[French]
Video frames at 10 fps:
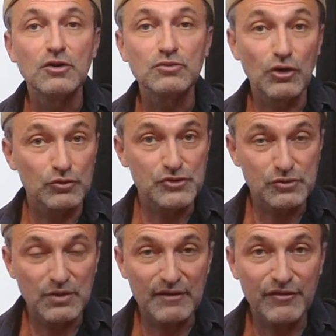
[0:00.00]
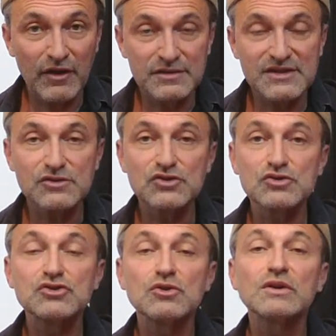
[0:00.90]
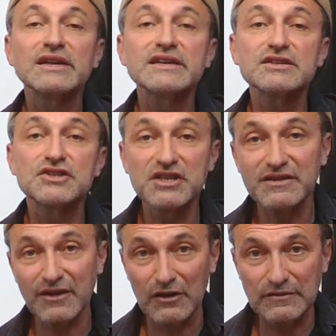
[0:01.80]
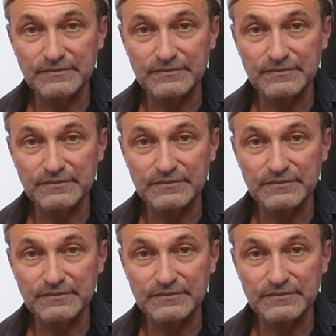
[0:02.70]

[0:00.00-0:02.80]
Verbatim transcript: ou dans le sud de la France, ce sont les gitans.